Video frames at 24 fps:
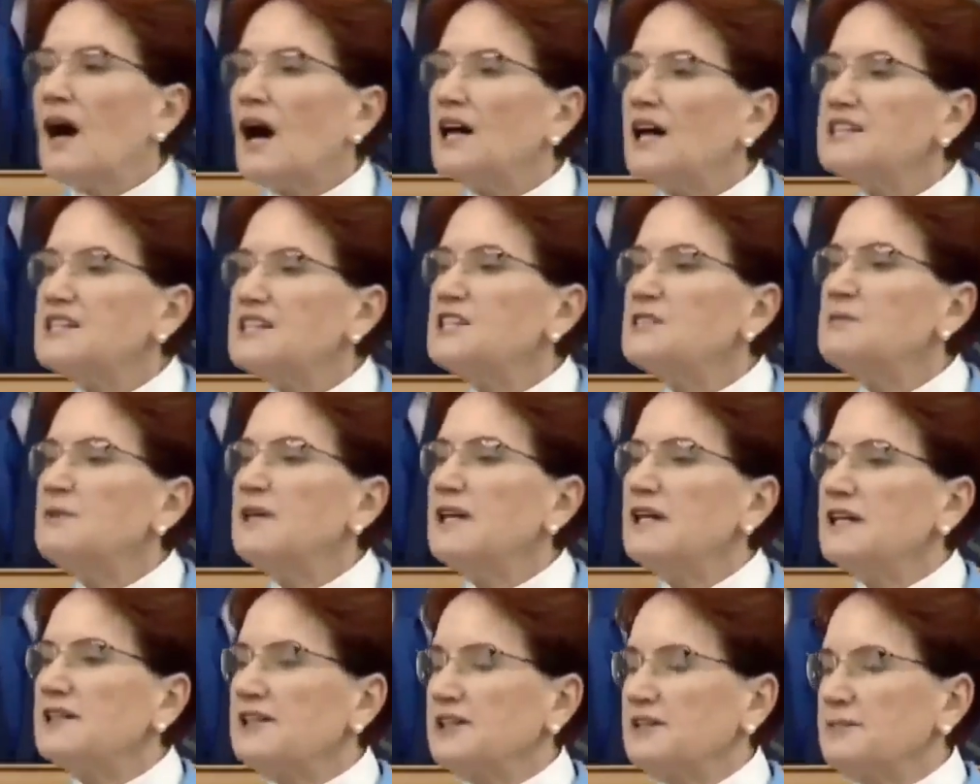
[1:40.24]

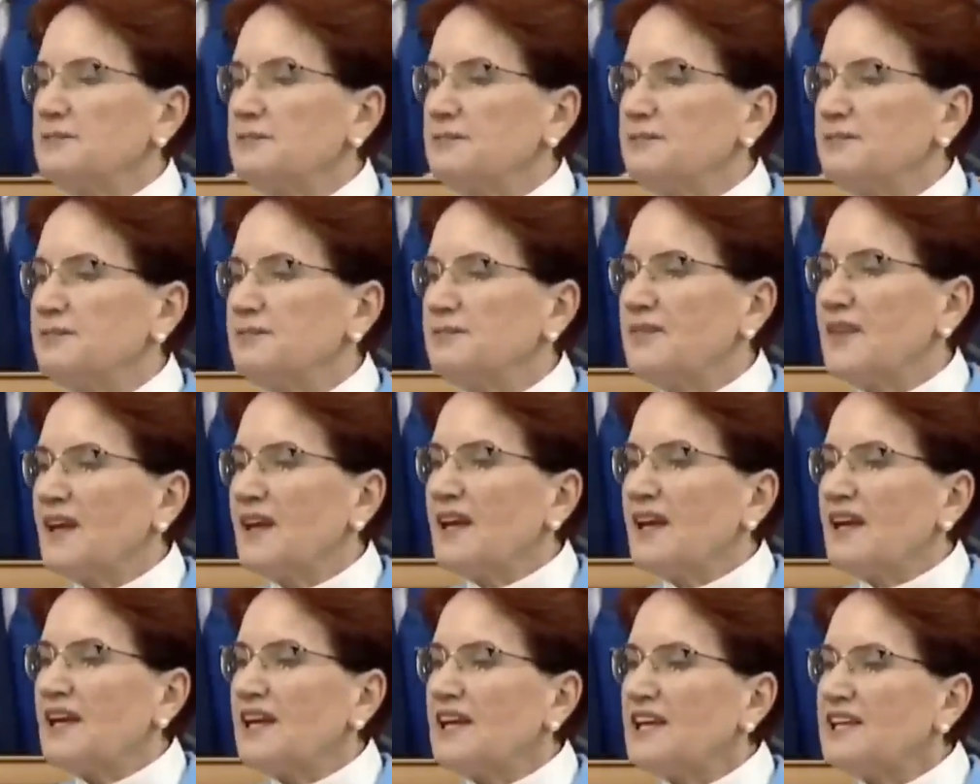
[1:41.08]
İmamoğlu'na destek
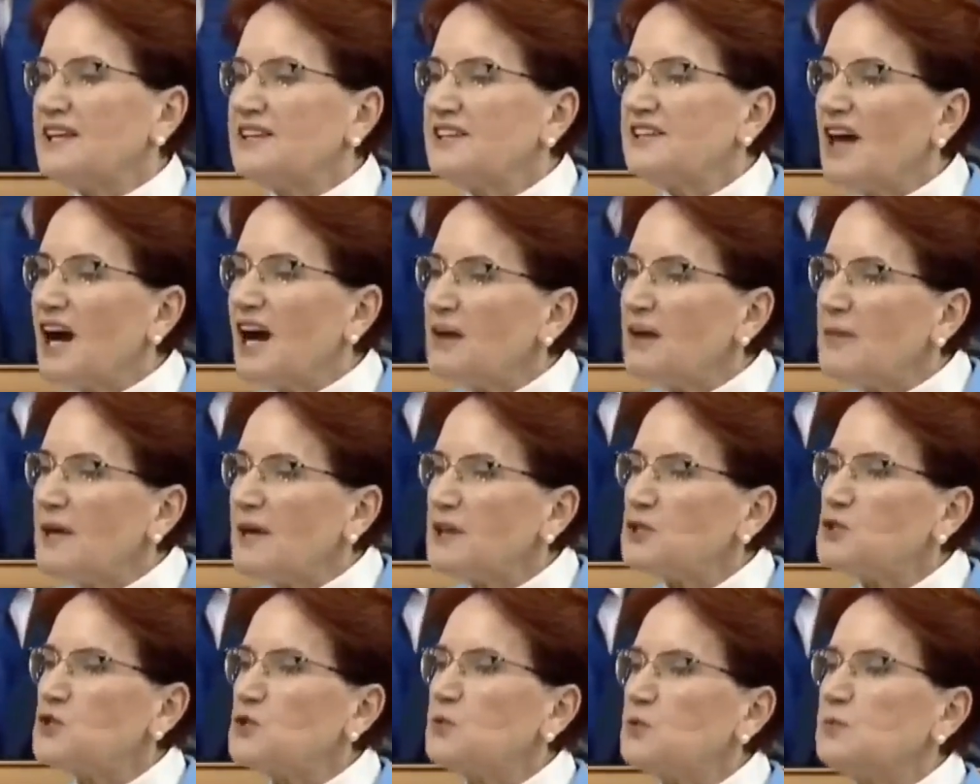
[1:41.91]
için
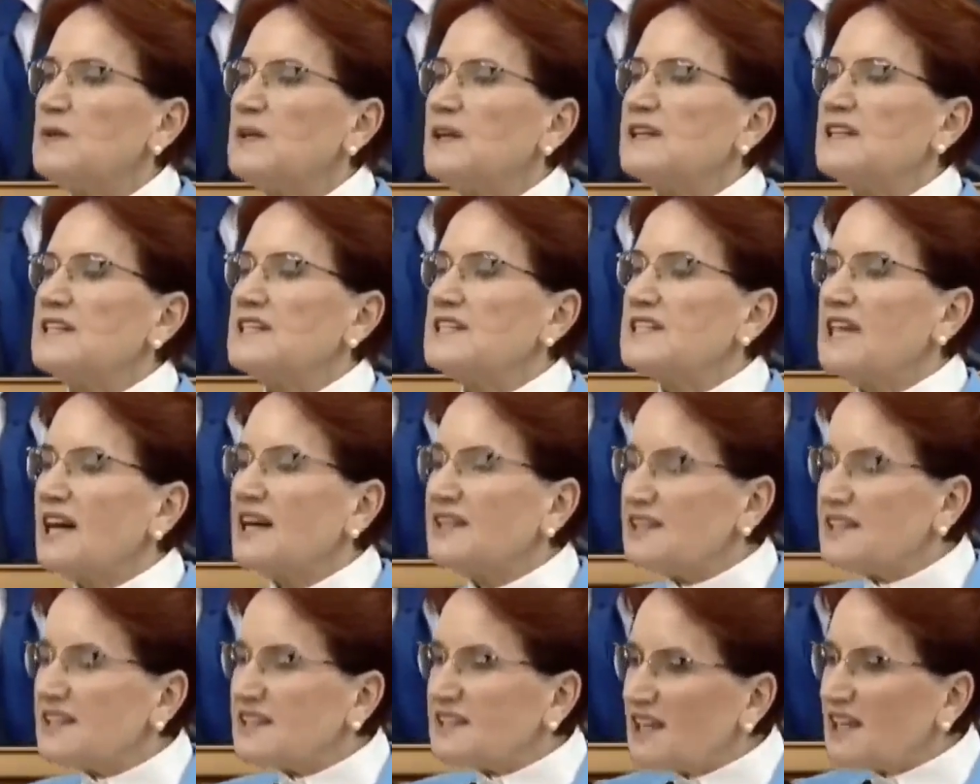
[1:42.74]
Saraçhane'ye gitmesiyle
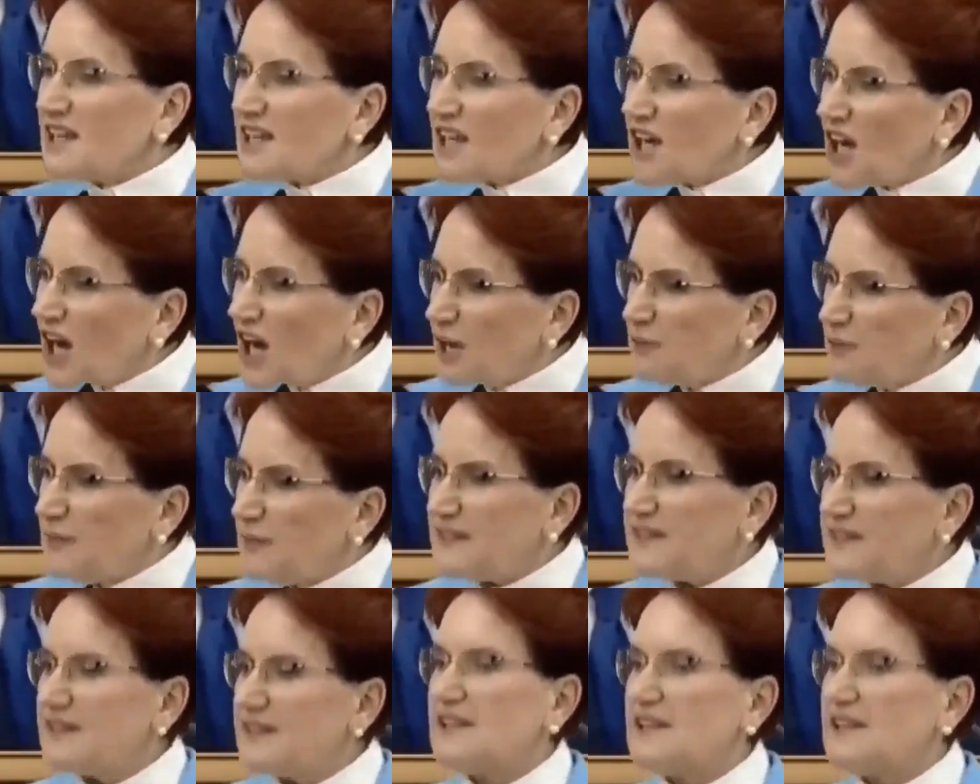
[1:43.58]
ilgili konuştu.